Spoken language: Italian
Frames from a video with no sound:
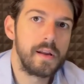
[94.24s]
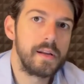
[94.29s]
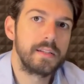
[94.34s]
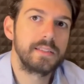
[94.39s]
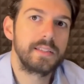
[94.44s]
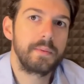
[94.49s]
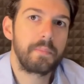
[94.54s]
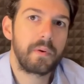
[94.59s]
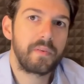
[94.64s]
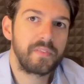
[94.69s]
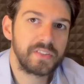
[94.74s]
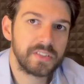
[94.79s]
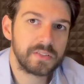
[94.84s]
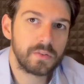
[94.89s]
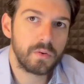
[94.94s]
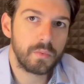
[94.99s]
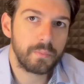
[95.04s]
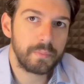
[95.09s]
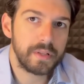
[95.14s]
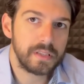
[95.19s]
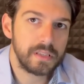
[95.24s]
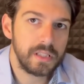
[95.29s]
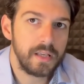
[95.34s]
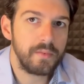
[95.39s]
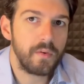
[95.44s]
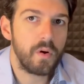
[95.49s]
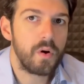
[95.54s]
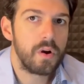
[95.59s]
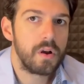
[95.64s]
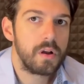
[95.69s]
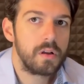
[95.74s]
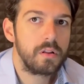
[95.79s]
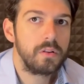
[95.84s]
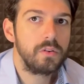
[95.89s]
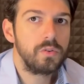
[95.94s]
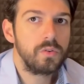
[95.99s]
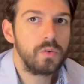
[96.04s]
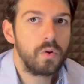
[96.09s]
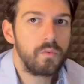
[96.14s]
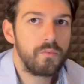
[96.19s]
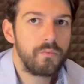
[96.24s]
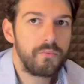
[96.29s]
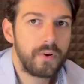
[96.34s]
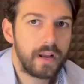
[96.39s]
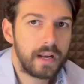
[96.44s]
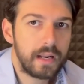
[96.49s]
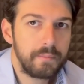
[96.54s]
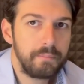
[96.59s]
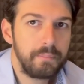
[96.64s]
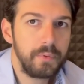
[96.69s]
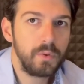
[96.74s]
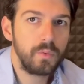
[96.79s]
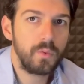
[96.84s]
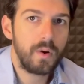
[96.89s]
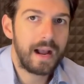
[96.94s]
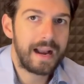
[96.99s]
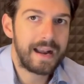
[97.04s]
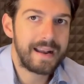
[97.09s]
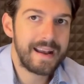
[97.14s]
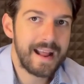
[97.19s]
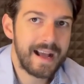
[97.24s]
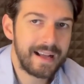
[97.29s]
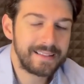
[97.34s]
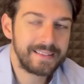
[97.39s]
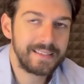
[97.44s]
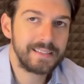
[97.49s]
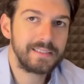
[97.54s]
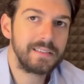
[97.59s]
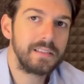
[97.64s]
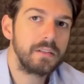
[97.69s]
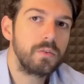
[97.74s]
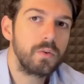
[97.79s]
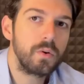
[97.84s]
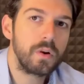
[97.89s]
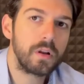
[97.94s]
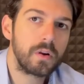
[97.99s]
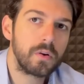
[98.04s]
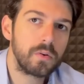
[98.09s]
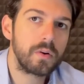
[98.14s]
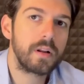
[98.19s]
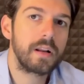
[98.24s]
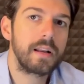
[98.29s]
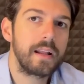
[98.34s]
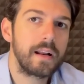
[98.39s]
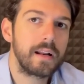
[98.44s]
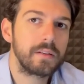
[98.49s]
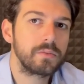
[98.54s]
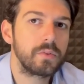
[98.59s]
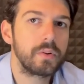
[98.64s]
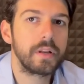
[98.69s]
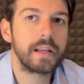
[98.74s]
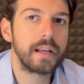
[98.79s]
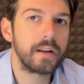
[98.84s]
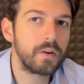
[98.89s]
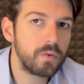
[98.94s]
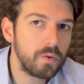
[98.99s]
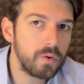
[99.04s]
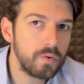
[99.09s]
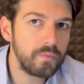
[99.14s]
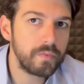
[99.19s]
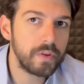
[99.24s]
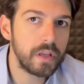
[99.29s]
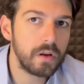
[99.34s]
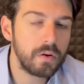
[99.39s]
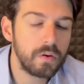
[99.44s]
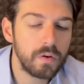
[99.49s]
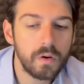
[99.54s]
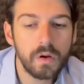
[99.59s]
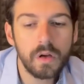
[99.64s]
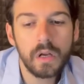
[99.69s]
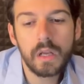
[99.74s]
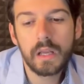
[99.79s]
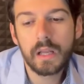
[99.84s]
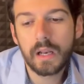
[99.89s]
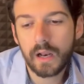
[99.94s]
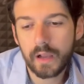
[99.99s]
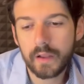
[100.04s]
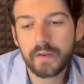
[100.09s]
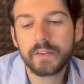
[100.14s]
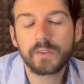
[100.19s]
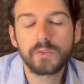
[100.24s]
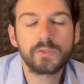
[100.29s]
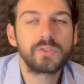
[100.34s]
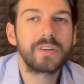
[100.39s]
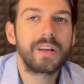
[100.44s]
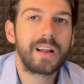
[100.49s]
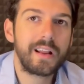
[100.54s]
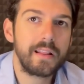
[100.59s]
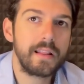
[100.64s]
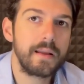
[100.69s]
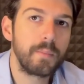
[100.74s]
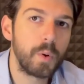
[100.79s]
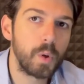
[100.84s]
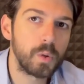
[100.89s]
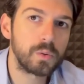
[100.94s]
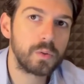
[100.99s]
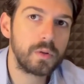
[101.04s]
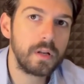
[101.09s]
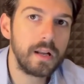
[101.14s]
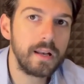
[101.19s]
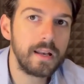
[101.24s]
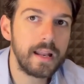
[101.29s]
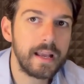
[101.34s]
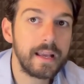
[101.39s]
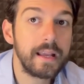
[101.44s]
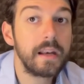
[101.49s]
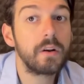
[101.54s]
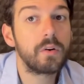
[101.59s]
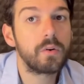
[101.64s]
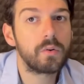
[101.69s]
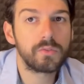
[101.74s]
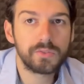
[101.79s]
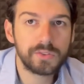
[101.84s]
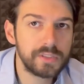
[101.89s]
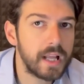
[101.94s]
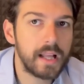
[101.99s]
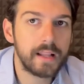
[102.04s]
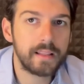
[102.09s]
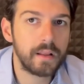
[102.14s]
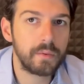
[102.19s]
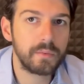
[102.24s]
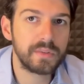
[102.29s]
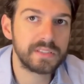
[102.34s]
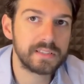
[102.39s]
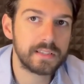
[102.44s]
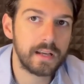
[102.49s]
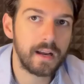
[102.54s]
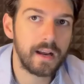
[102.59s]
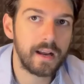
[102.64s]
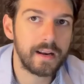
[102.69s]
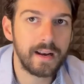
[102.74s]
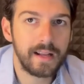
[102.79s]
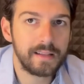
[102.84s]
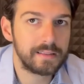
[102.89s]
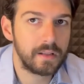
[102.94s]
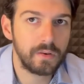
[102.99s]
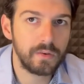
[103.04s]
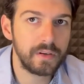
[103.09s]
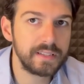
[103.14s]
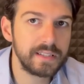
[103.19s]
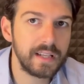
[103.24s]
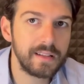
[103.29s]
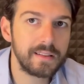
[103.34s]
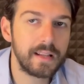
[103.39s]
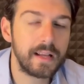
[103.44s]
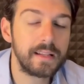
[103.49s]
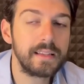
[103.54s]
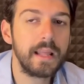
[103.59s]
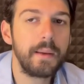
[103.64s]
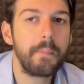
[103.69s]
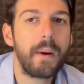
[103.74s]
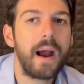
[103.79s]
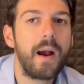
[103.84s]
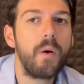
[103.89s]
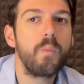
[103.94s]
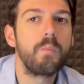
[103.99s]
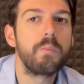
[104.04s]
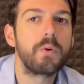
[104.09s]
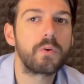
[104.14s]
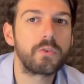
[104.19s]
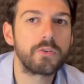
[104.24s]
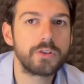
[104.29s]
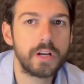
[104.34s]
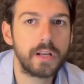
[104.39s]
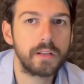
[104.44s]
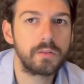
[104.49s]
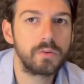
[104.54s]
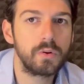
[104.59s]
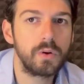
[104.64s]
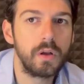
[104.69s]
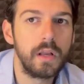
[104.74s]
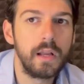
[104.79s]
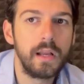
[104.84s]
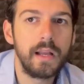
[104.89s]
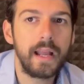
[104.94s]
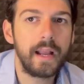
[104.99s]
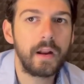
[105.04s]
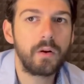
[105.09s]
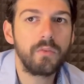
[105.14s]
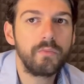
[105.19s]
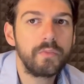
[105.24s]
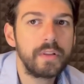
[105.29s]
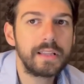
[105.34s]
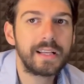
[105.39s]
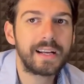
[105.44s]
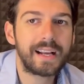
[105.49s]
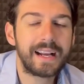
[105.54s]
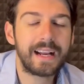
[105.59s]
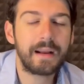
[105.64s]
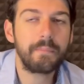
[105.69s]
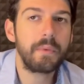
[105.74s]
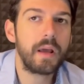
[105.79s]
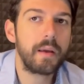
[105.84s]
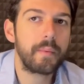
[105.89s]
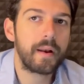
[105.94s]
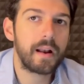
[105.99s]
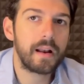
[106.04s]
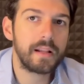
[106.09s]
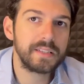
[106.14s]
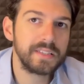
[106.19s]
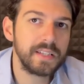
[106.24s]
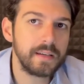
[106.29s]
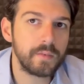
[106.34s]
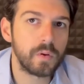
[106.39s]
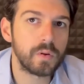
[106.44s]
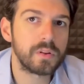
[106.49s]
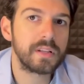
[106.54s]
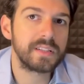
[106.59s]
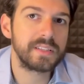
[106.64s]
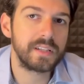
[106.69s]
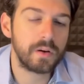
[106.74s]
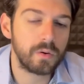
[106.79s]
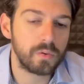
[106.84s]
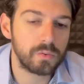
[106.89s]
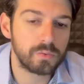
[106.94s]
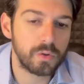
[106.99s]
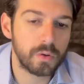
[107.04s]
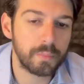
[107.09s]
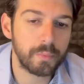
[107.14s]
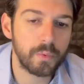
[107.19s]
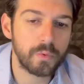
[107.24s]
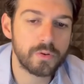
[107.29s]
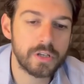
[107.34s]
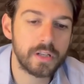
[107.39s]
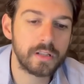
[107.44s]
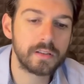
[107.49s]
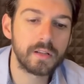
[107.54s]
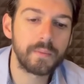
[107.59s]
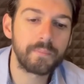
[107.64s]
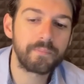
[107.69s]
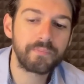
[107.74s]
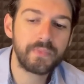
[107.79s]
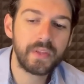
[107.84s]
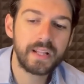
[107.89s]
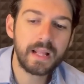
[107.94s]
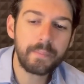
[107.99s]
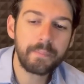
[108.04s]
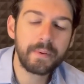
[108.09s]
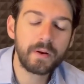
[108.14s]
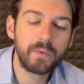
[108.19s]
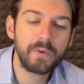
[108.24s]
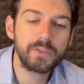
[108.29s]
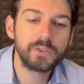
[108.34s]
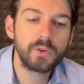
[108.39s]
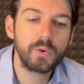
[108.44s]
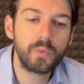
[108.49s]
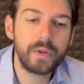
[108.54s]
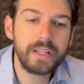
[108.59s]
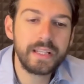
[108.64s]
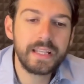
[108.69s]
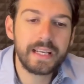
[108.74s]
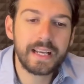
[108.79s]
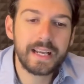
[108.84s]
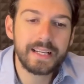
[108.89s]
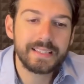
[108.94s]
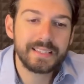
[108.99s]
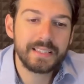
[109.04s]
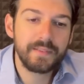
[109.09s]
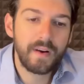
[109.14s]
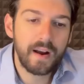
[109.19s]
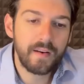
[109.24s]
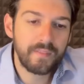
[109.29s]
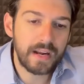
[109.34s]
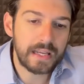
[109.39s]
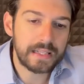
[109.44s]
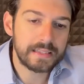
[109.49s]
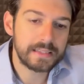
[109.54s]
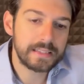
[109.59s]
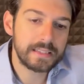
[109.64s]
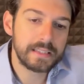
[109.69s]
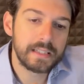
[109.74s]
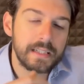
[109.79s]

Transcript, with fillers: si è prefissato un obiettivo, non fare più annate singole con allenatori che non convincono, la Juventus crede molto in Allegri nonostante questa annata non esaltante ma ha un progetto, è convinta che cambiare per l'ennesima volta sia controproducente ed è per questo quindi che si va avanti.